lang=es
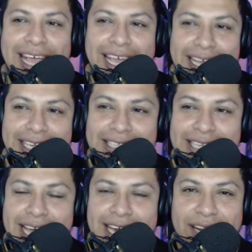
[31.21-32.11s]

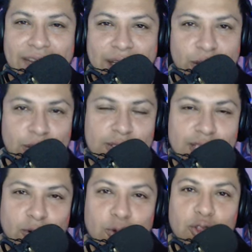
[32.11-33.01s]
Cristian Rivero,
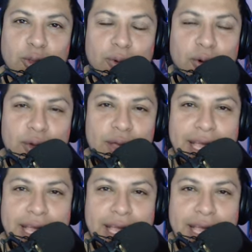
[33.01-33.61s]
este último